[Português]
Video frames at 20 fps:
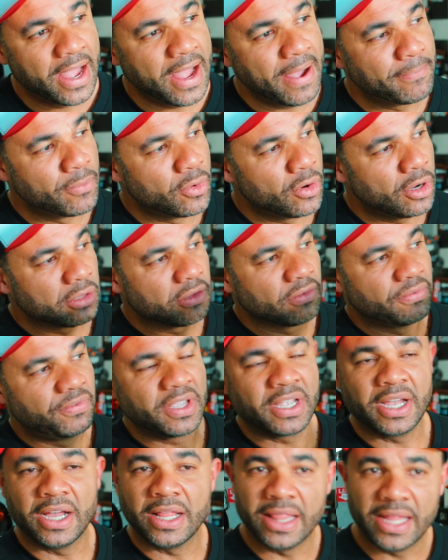a moto
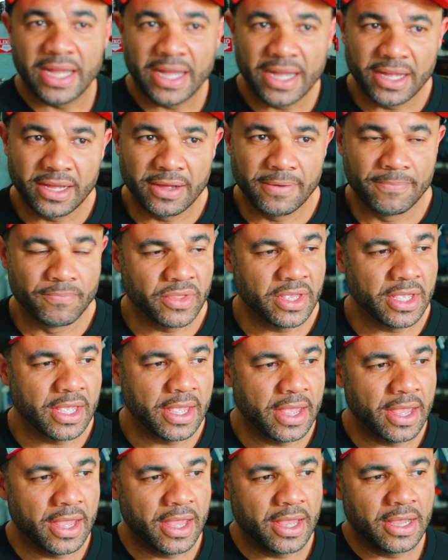fica lá
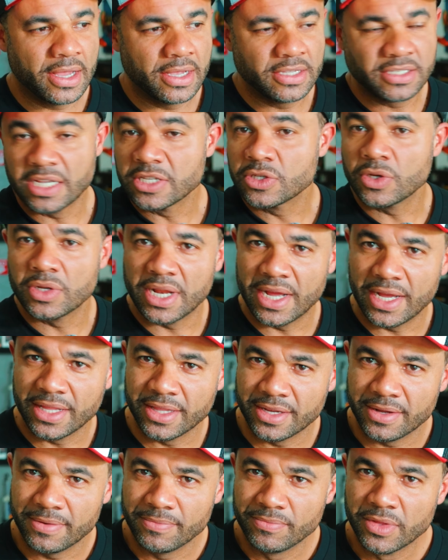é,
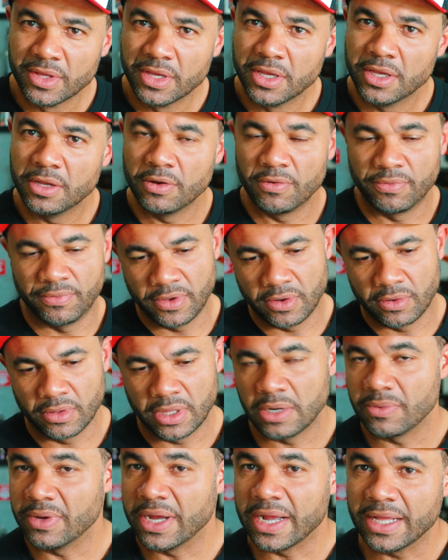estacionada, eu fico
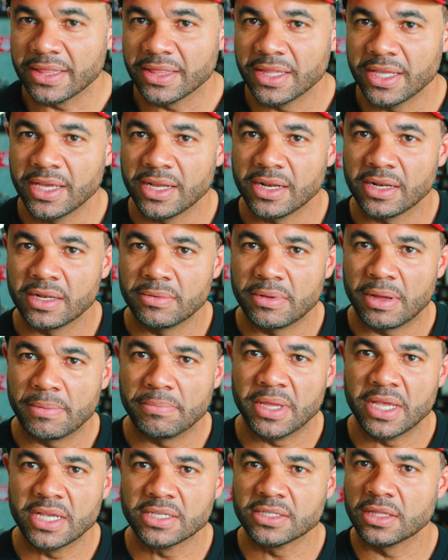lá numa cadeira, na minha
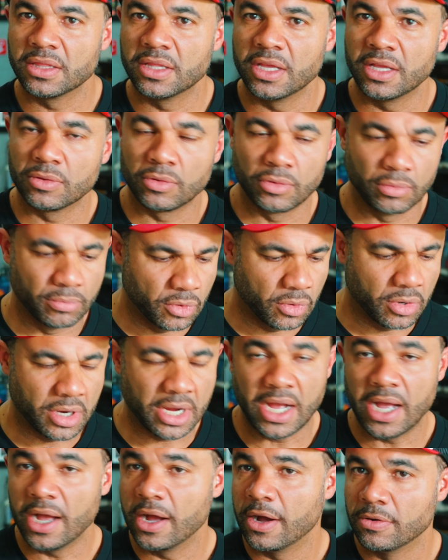mesa, dentro do meu
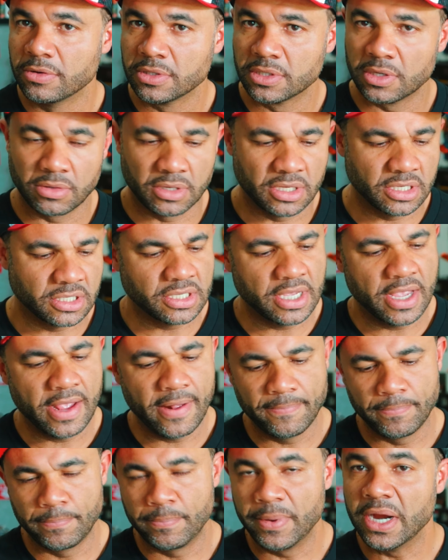carro, onde eu
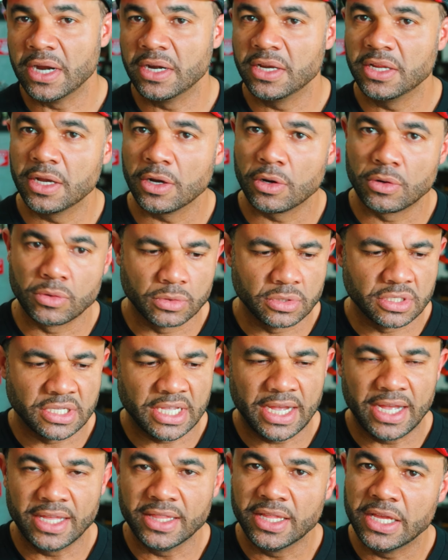quiser, perninha
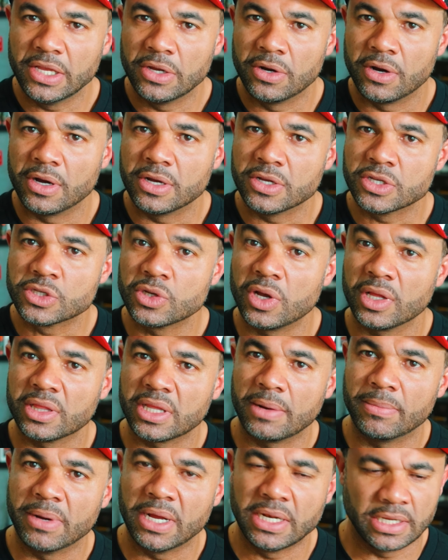cruzada e ó, só
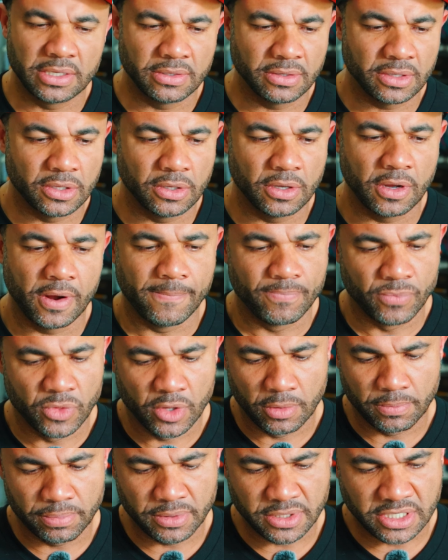trabalhando aqui, ó,
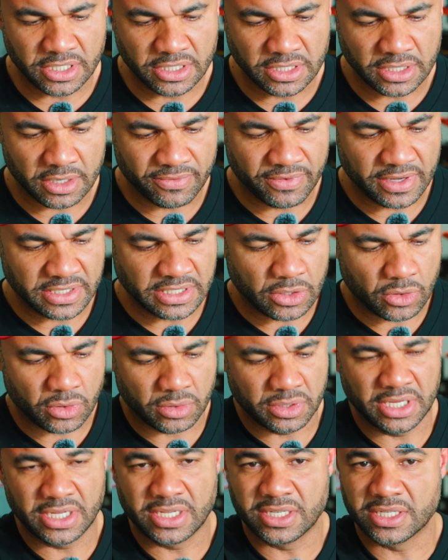não precisa fazer
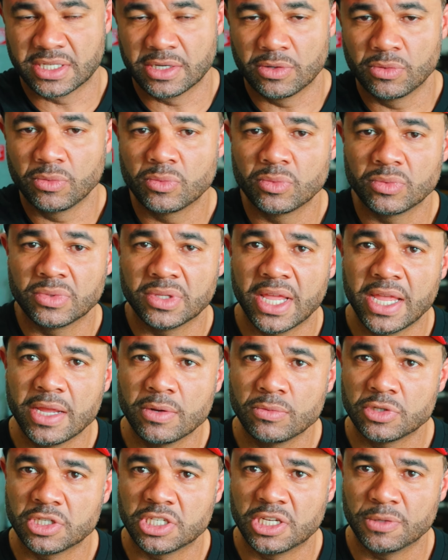conexão com
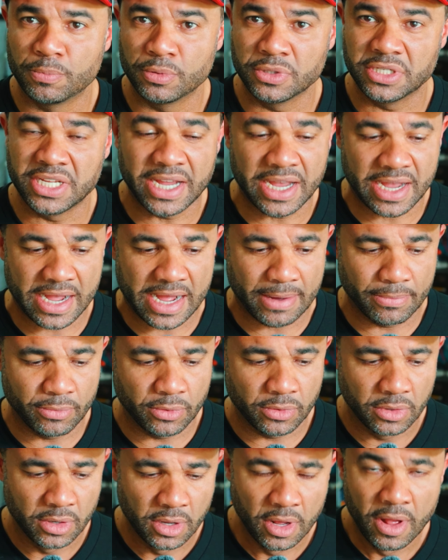nenhum tipo de
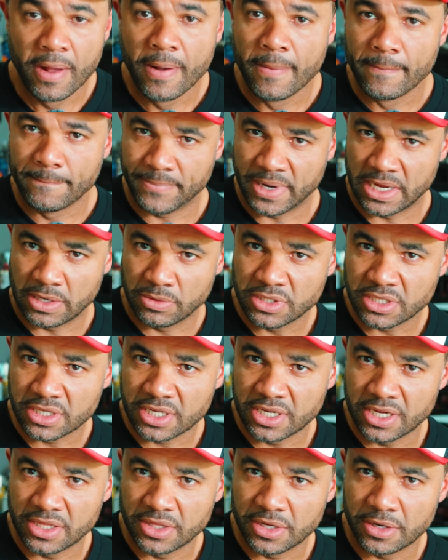cabo para o
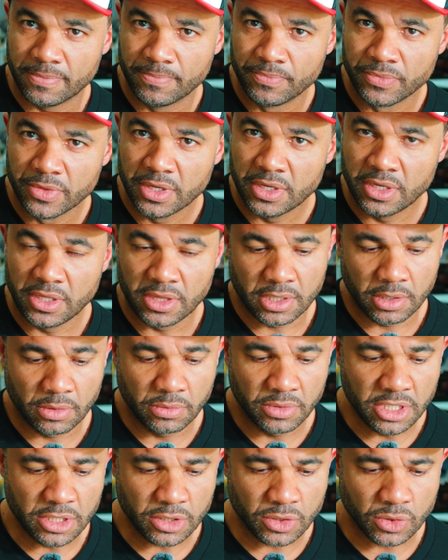scanner.
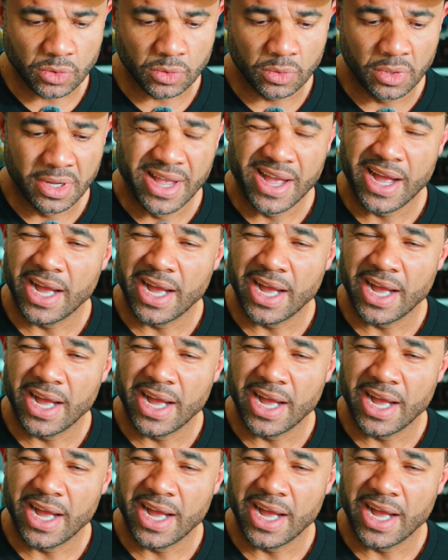Então isso